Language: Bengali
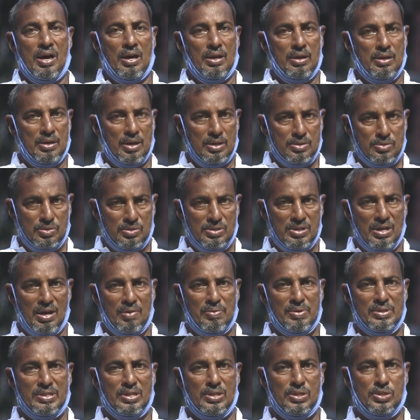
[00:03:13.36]
আল্লাহ যদি
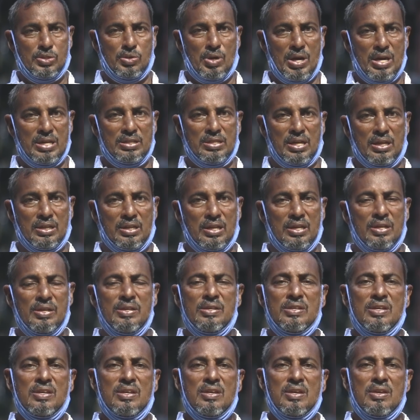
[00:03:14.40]
আমাদের সহায় থাকে
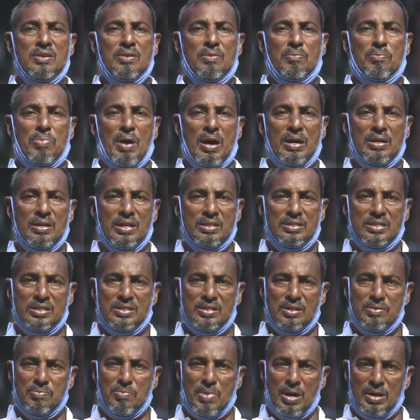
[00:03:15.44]

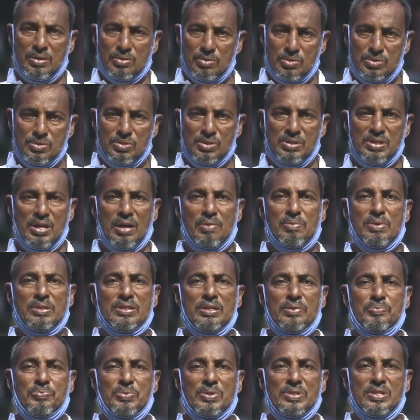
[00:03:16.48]
বাংলাদেশের মানুষ যদি
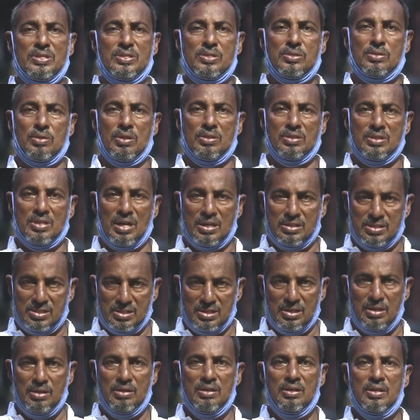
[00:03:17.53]
আমাদের প্রতি
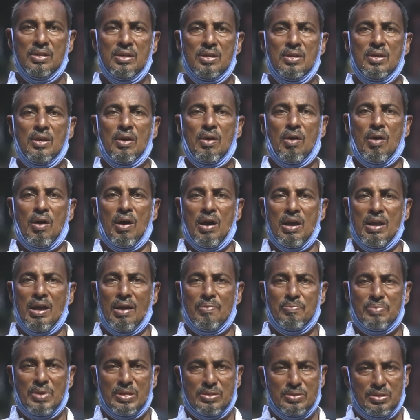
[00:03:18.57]
শ্রদ্ধাশীল হয়
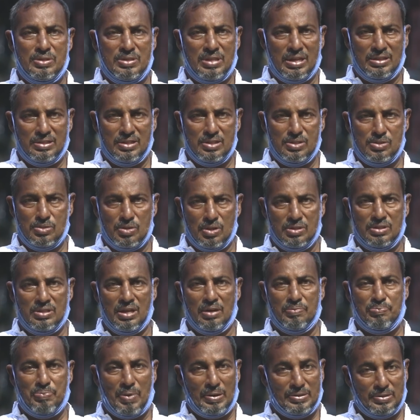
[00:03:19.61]
আমরা যদি তাদের
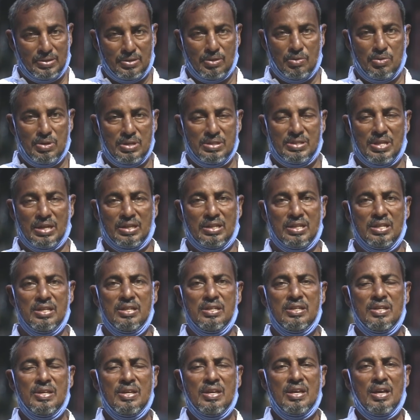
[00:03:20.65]
শ্রদ্ধার পাত্র হয়ে থাকি
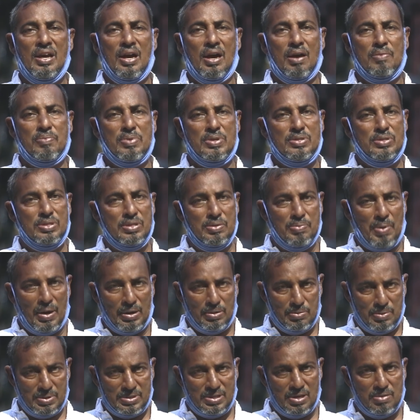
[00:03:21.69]
আমরা যদি
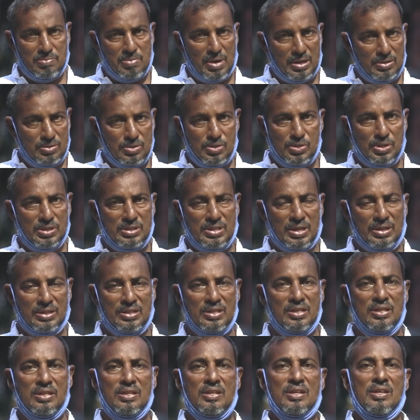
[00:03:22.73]
ভালোবাসার মানুষ হয়ে
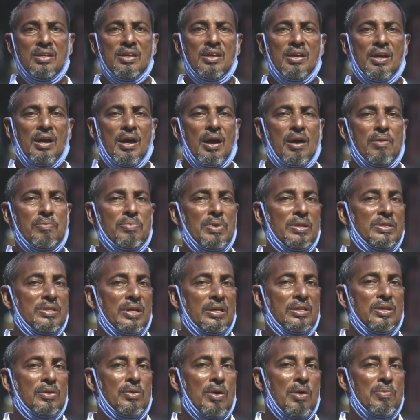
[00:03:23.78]
থাকি আমরা
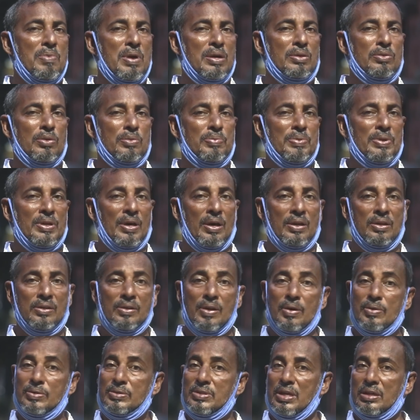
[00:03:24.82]
তাকে ক্ষমা করবে না
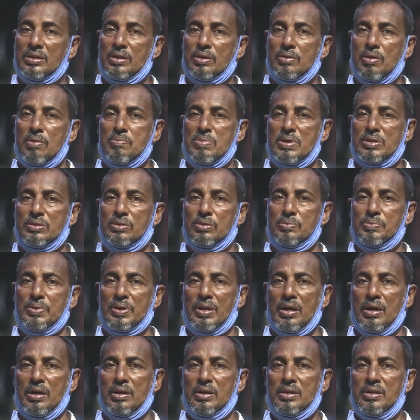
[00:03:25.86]
আল্লাহও তাকে ক্ষমা করবে
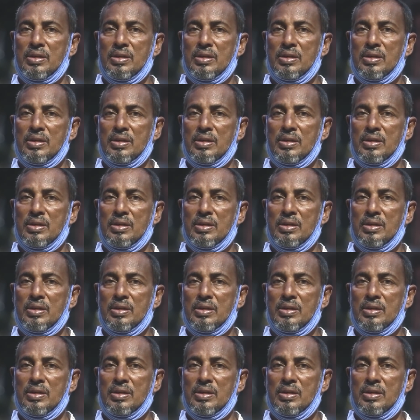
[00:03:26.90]
না